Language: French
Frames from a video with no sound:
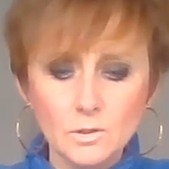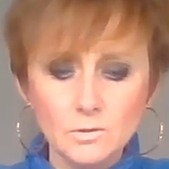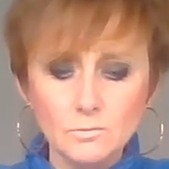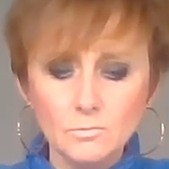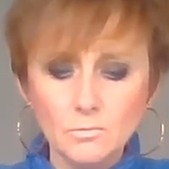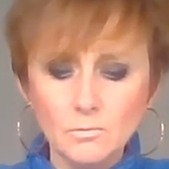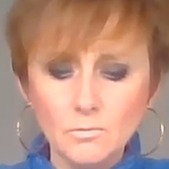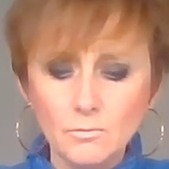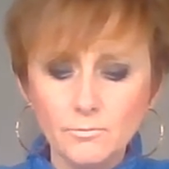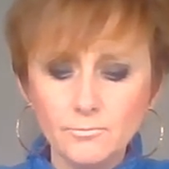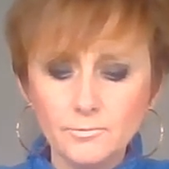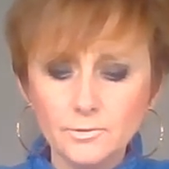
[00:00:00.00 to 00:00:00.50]

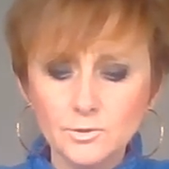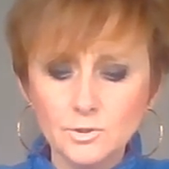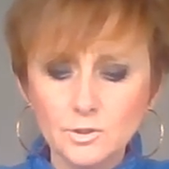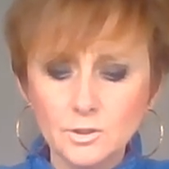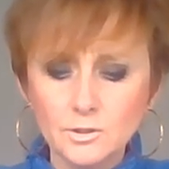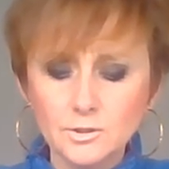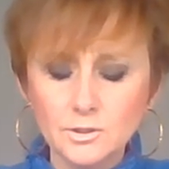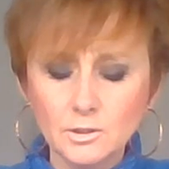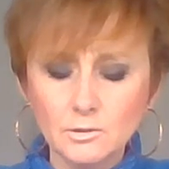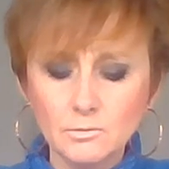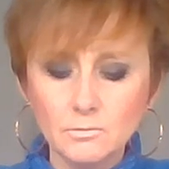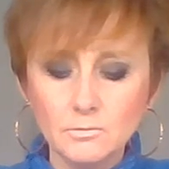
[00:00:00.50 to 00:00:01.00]
non, en fait,
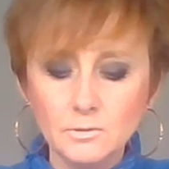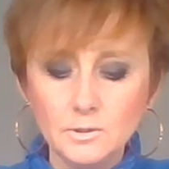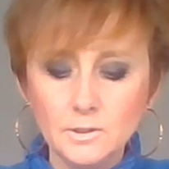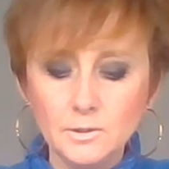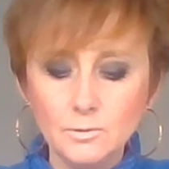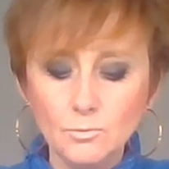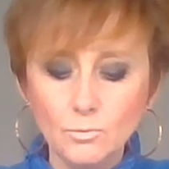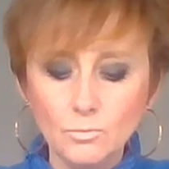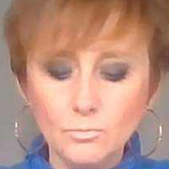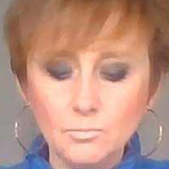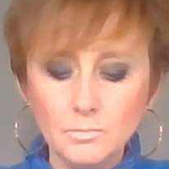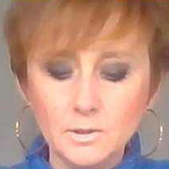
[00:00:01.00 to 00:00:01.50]
j'allais dire le
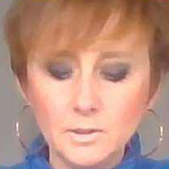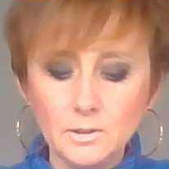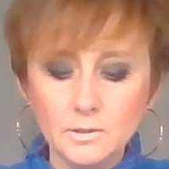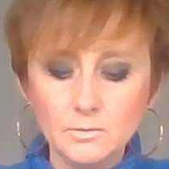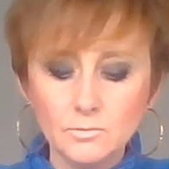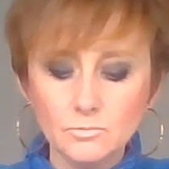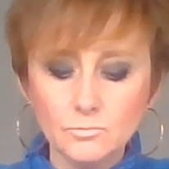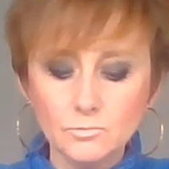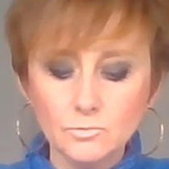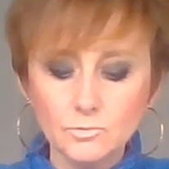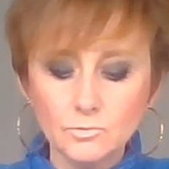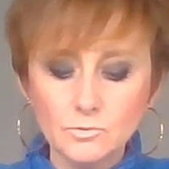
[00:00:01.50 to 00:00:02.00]
lion,
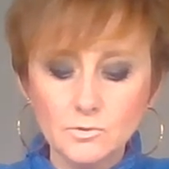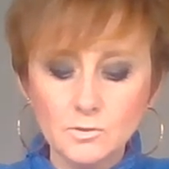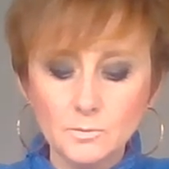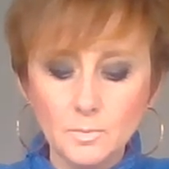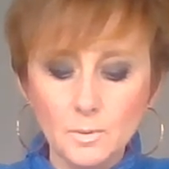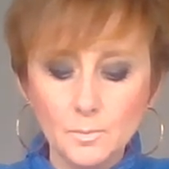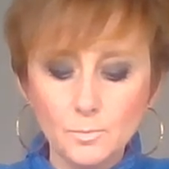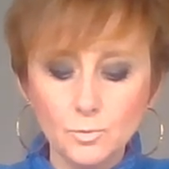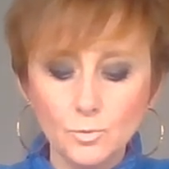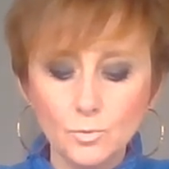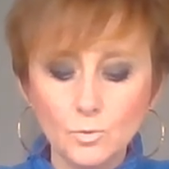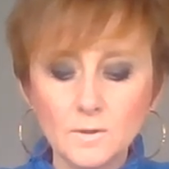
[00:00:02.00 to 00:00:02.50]
mais non, je ne sais
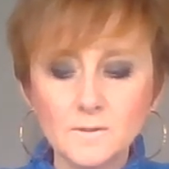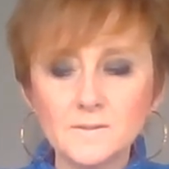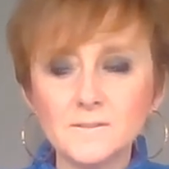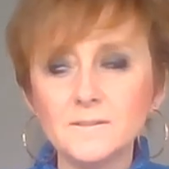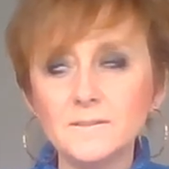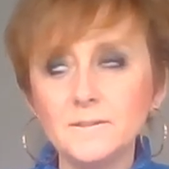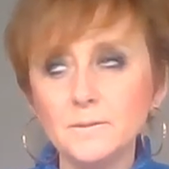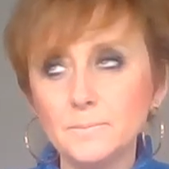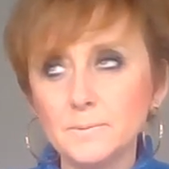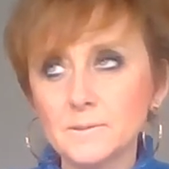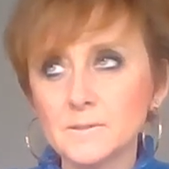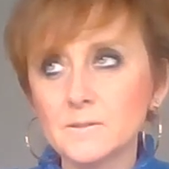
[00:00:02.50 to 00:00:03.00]
pas pourquoi
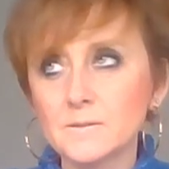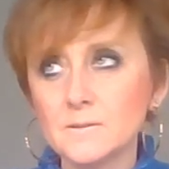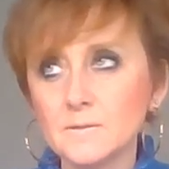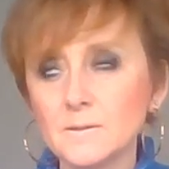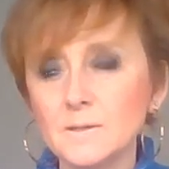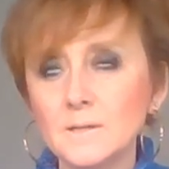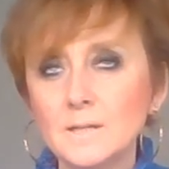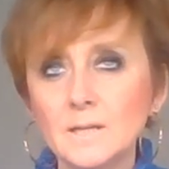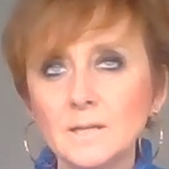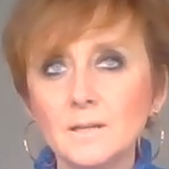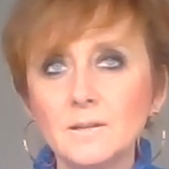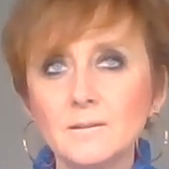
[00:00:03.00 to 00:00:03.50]
si, parce que
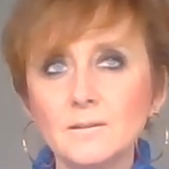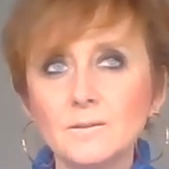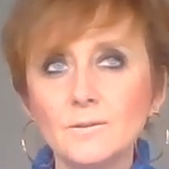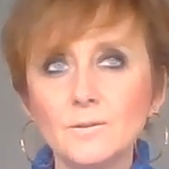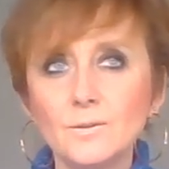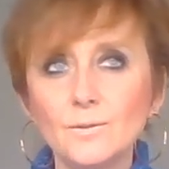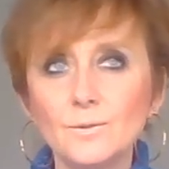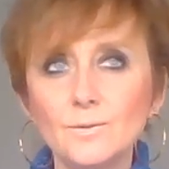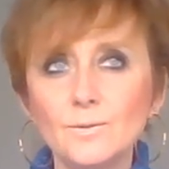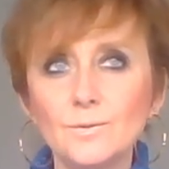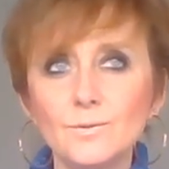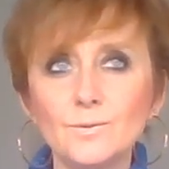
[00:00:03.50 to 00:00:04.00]

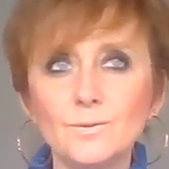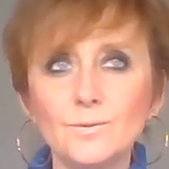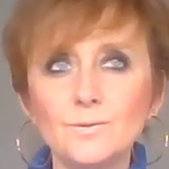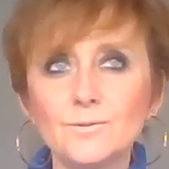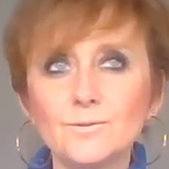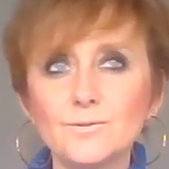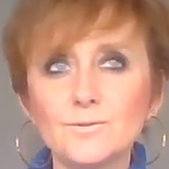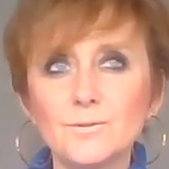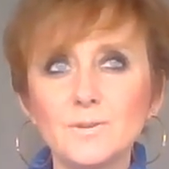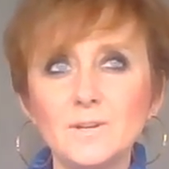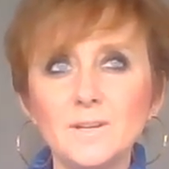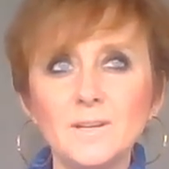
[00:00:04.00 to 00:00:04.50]
le,
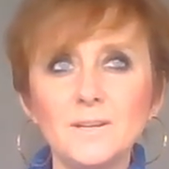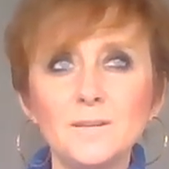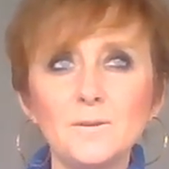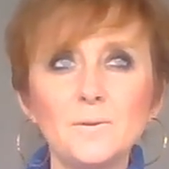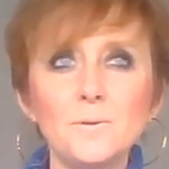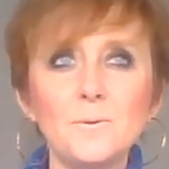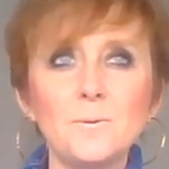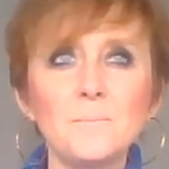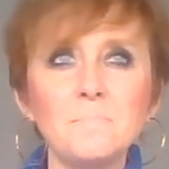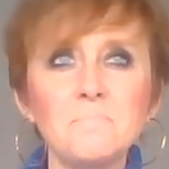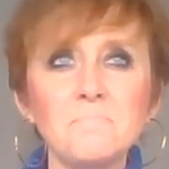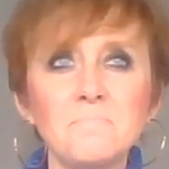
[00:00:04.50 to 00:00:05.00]
soleil,